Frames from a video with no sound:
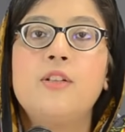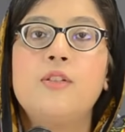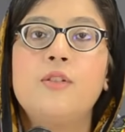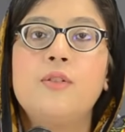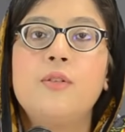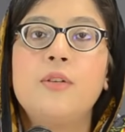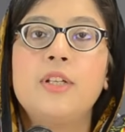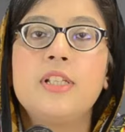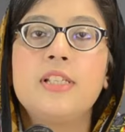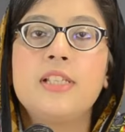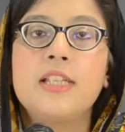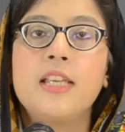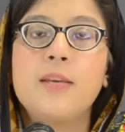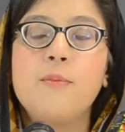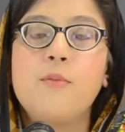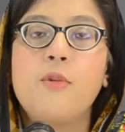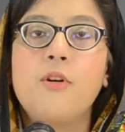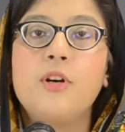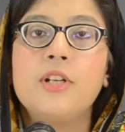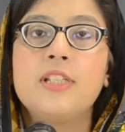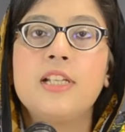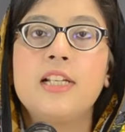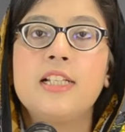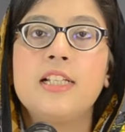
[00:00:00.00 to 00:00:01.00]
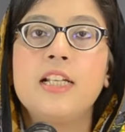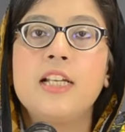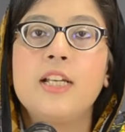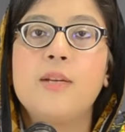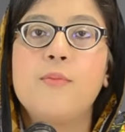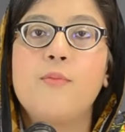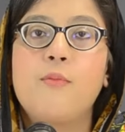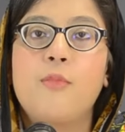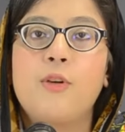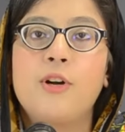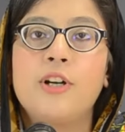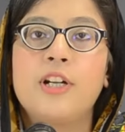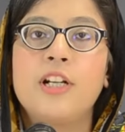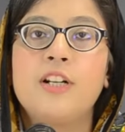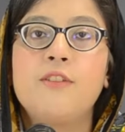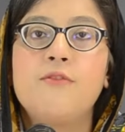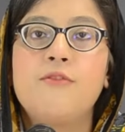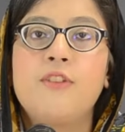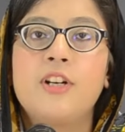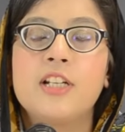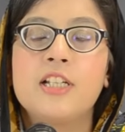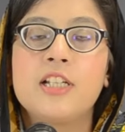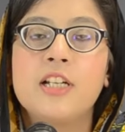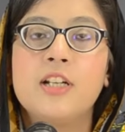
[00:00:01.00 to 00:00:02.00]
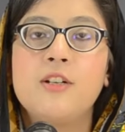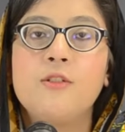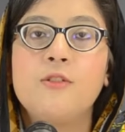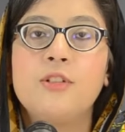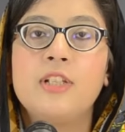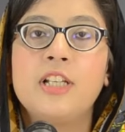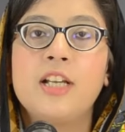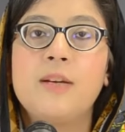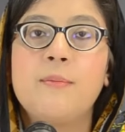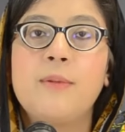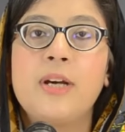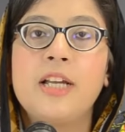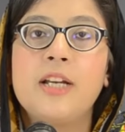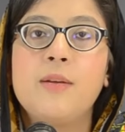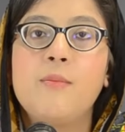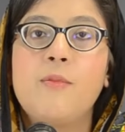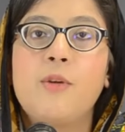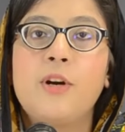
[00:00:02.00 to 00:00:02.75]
तो इसके बहुत ज़्यादा इम्पॉर्टेंट फंक्शन होते हैं हमारे